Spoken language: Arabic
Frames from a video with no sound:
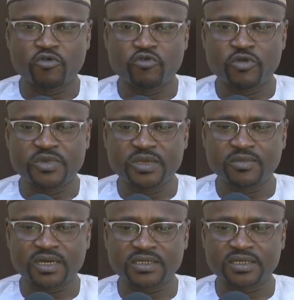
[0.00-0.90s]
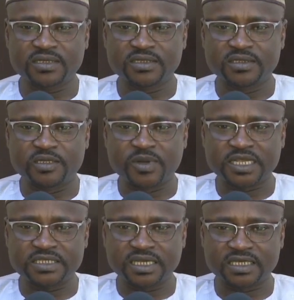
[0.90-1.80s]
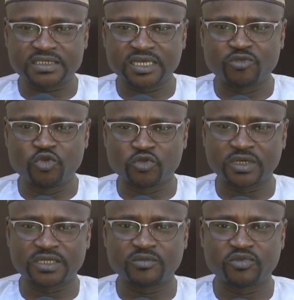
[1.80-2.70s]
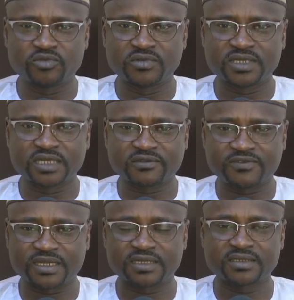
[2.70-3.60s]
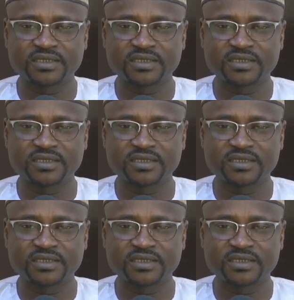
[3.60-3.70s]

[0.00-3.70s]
ومهم هنا البارازيتاج الدوت هنا البطن للاطفال ده